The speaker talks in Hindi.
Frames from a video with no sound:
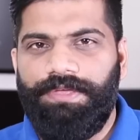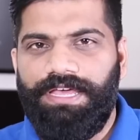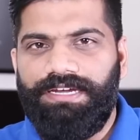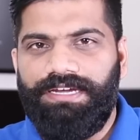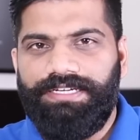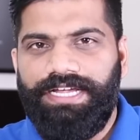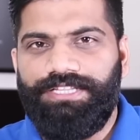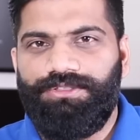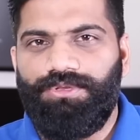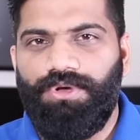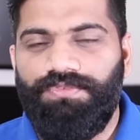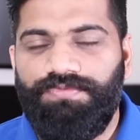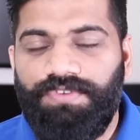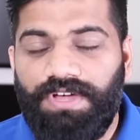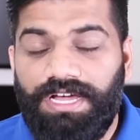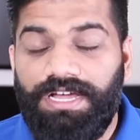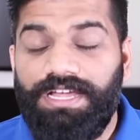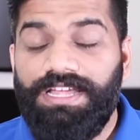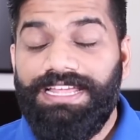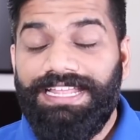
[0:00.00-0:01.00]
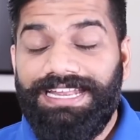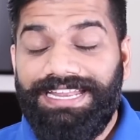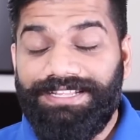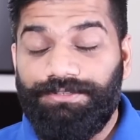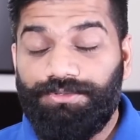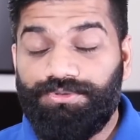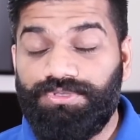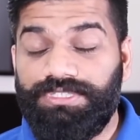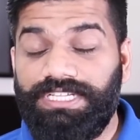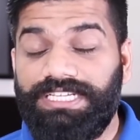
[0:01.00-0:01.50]
प्यार का एक तोहफा
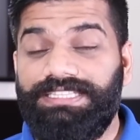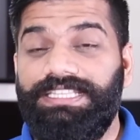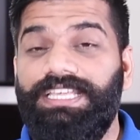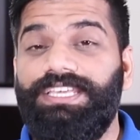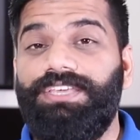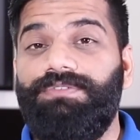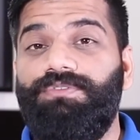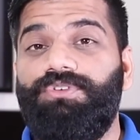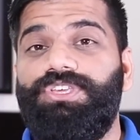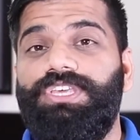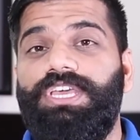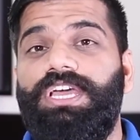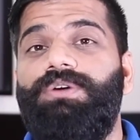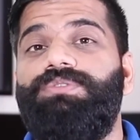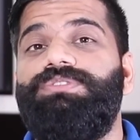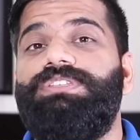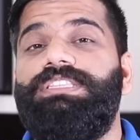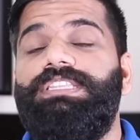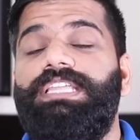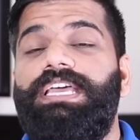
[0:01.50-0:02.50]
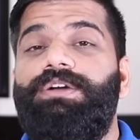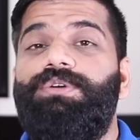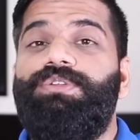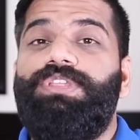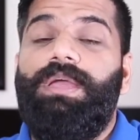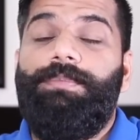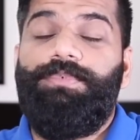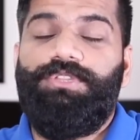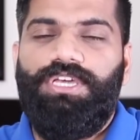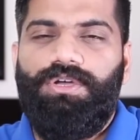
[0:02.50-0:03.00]
लेकिन दोस्तों देखते हैं कि वो क्या हो सकता है और
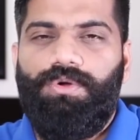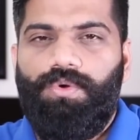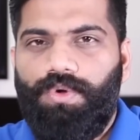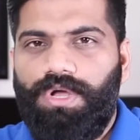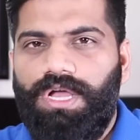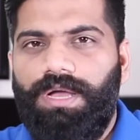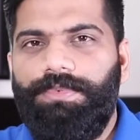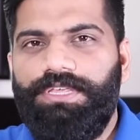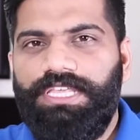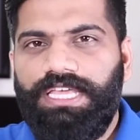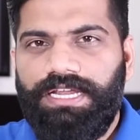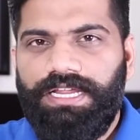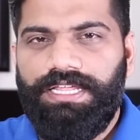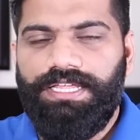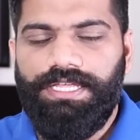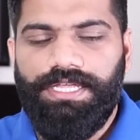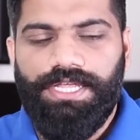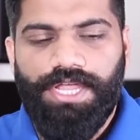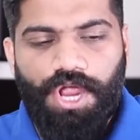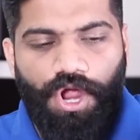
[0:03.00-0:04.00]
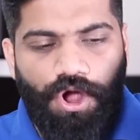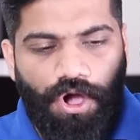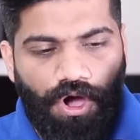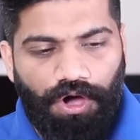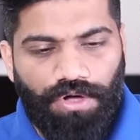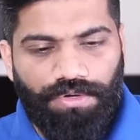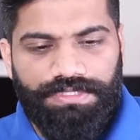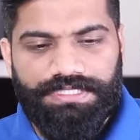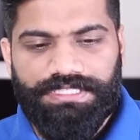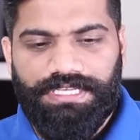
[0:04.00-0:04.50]
क्या पता होगा भी या नहीं
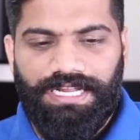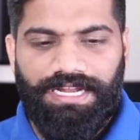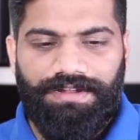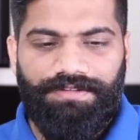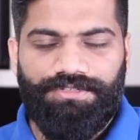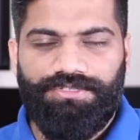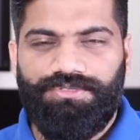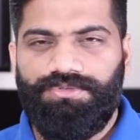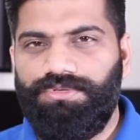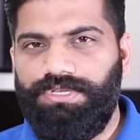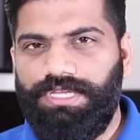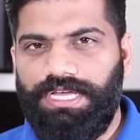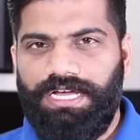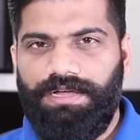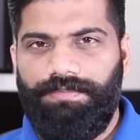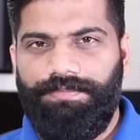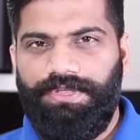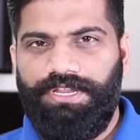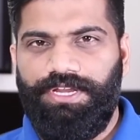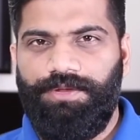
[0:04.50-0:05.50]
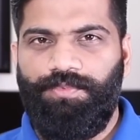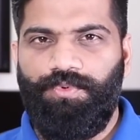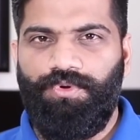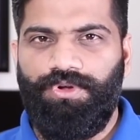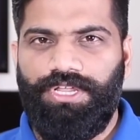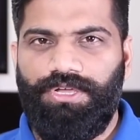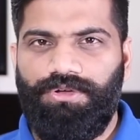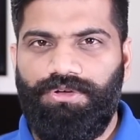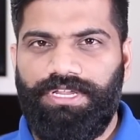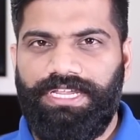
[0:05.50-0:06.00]
और उसके अलावा दोस्तों यहाँ पे
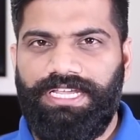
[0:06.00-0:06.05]
रिपोर्ट एक और